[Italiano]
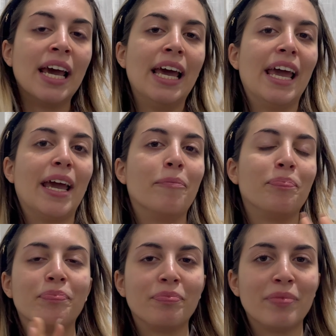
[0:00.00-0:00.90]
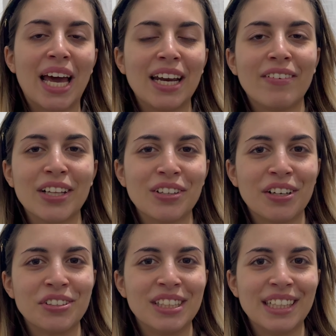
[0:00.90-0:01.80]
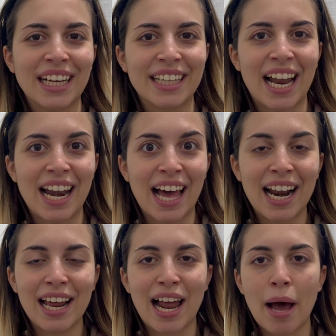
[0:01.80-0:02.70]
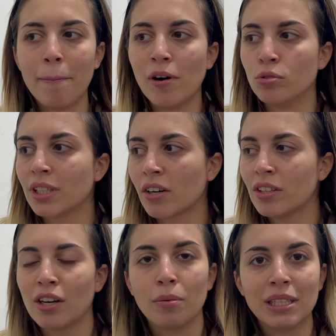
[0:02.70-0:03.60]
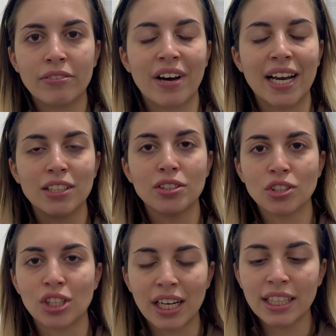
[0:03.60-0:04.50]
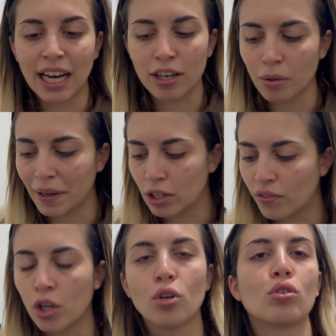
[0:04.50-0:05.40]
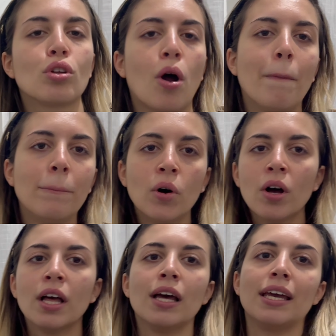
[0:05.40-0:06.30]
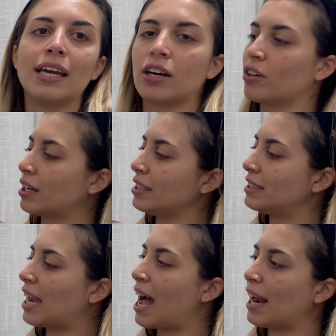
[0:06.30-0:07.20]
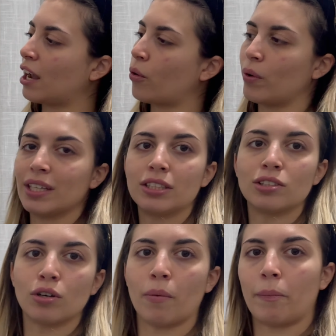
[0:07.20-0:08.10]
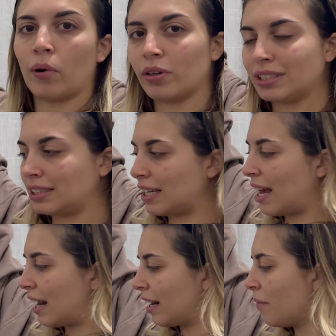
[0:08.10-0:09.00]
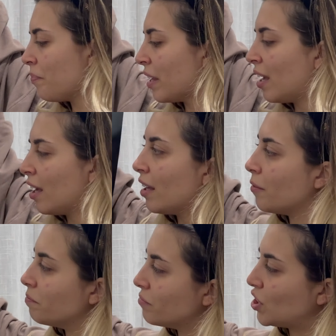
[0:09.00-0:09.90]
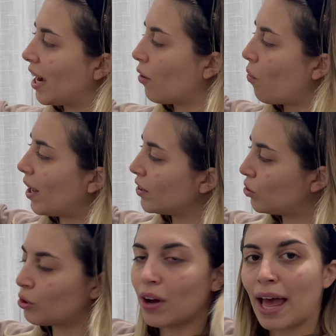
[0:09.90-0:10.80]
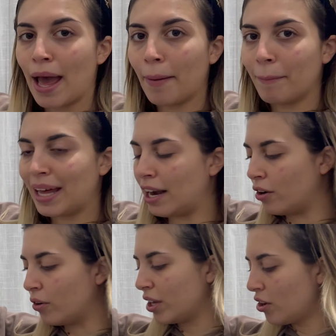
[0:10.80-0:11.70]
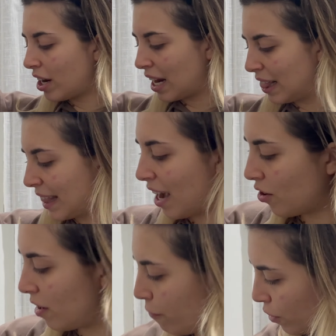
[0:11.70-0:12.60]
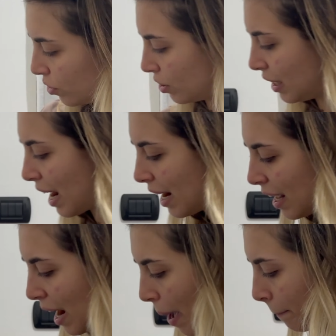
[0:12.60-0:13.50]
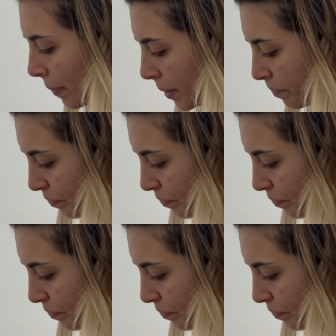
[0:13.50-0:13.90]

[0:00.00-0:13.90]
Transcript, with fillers: e mi è arrivata una cosina La Lab, ho un sacco di roba da fare, sono già in ritardo ma io voglio troppo incorniciare questo poster, cioè quanto è bello. Io in realtà con le foto di La La Lab